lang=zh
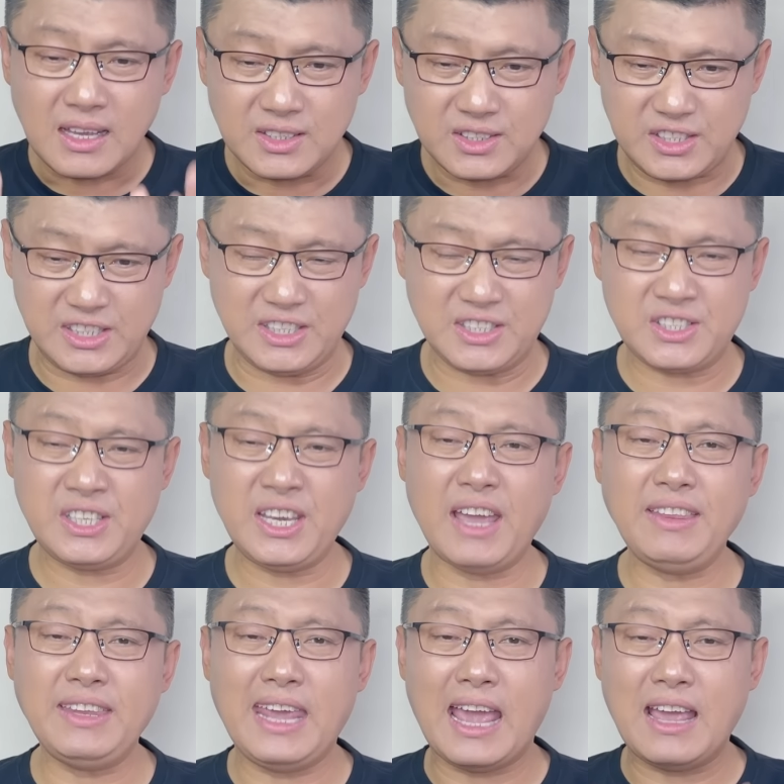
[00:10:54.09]
几
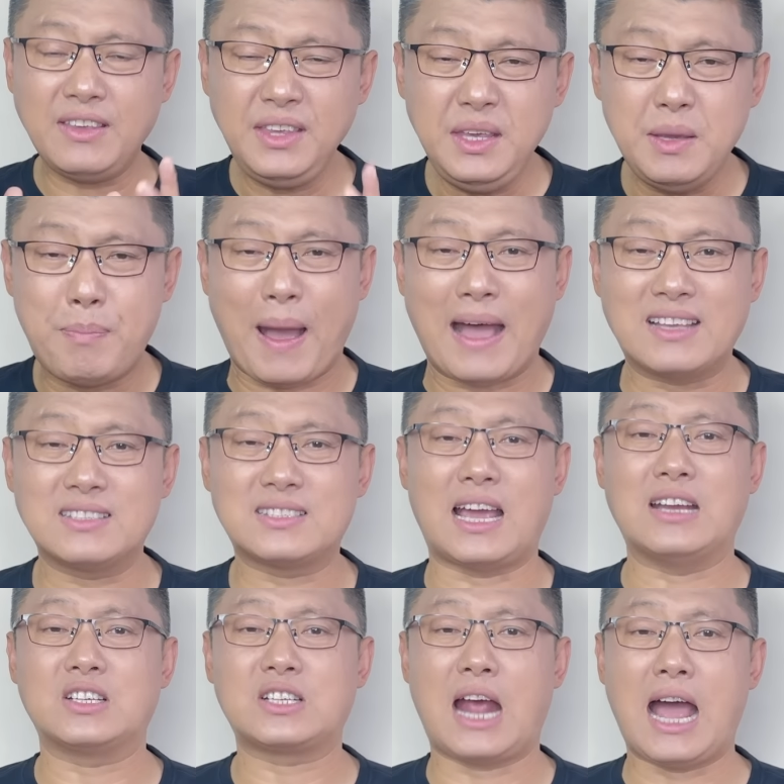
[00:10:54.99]
千年一盘
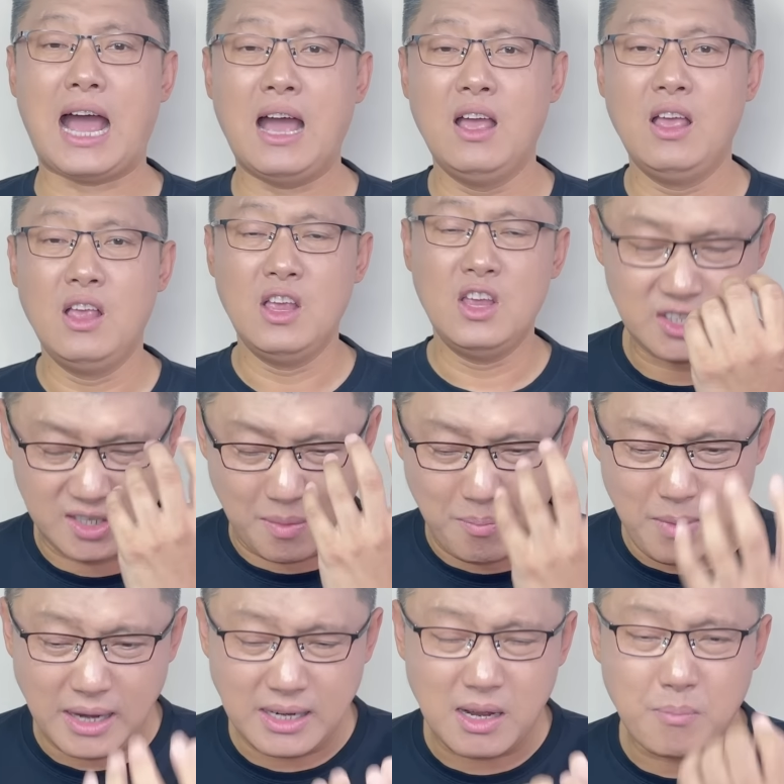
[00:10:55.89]
散沙，什
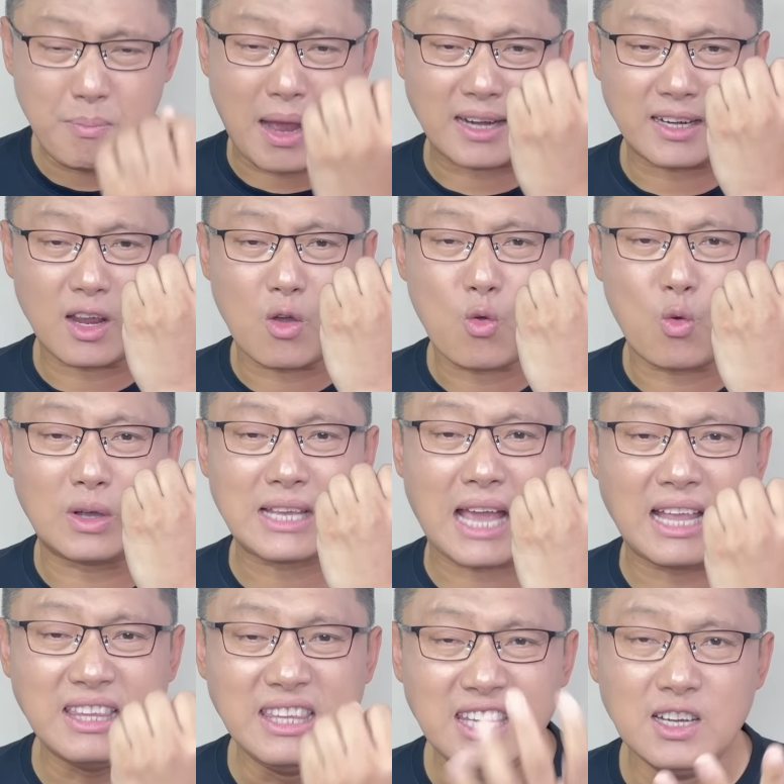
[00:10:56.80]
么能把这个国
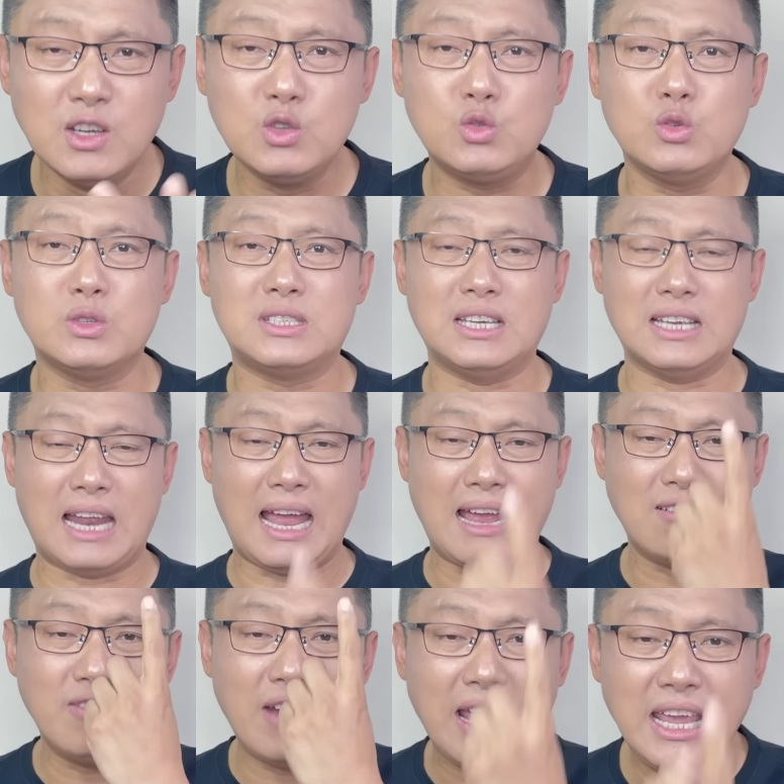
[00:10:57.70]
家凝聚起
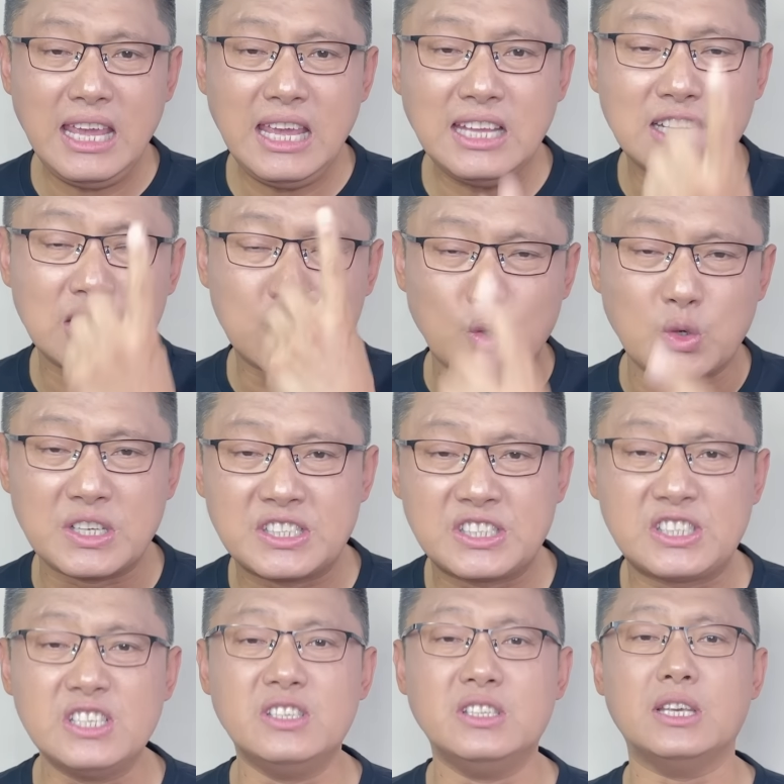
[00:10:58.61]
来？唯一的就是
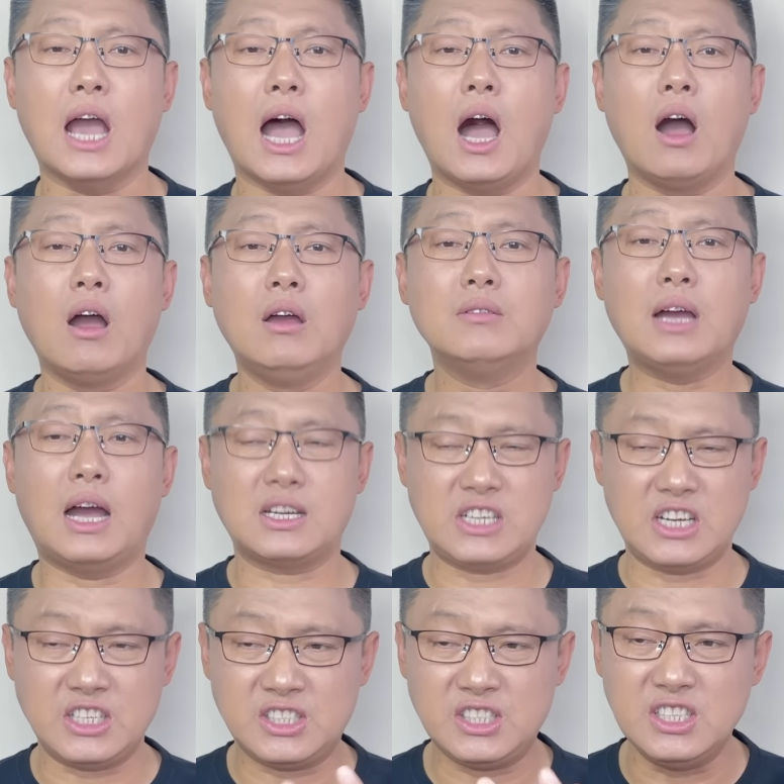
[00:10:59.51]
信仰啊！
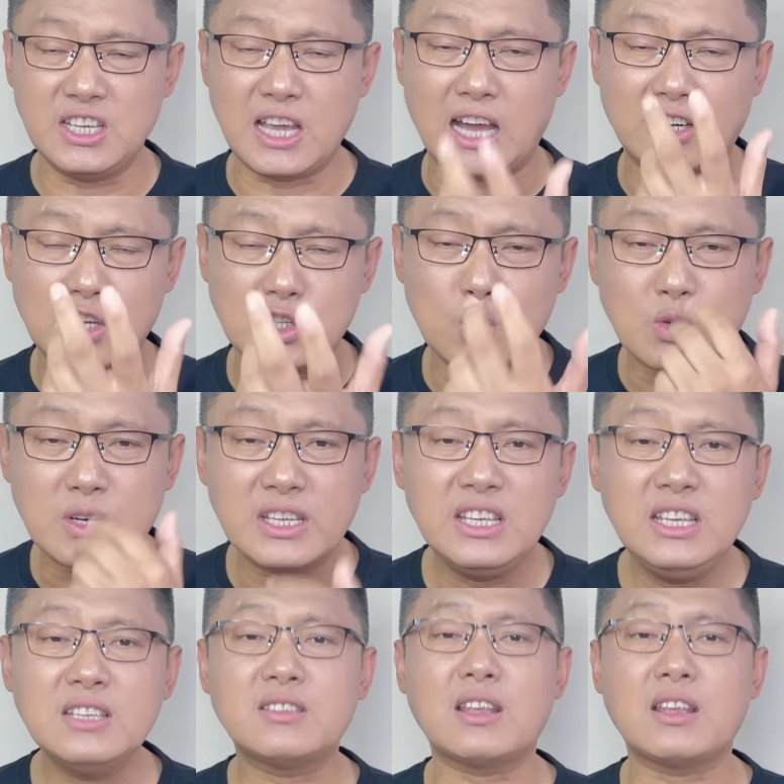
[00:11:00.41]
这个信仰呢就是伊